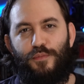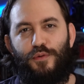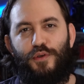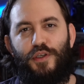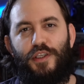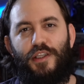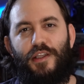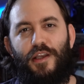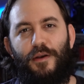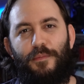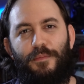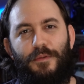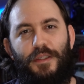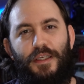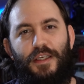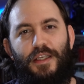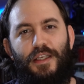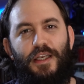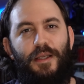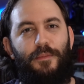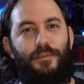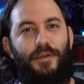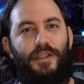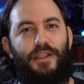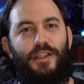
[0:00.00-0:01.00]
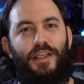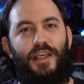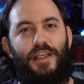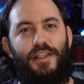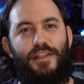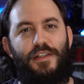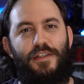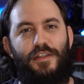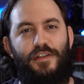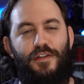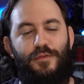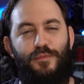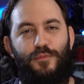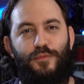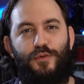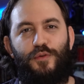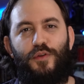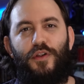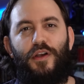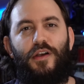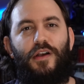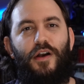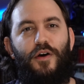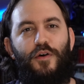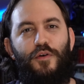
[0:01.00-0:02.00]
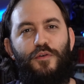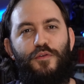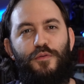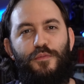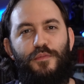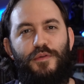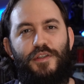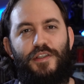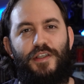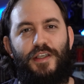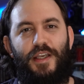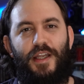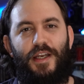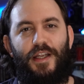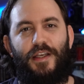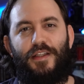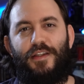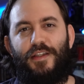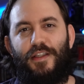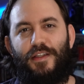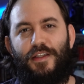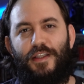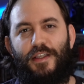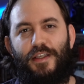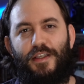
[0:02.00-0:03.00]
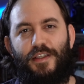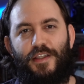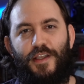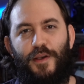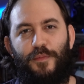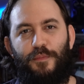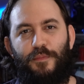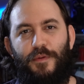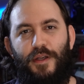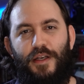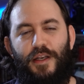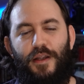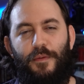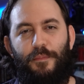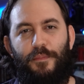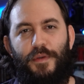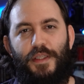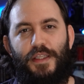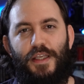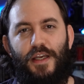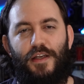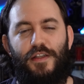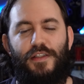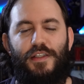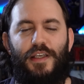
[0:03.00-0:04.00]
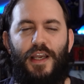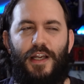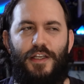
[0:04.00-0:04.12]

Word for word: Bu kitapta yine Bill Gates'in mutlaka okunması gerek dediği kitaplardan bir tanesi.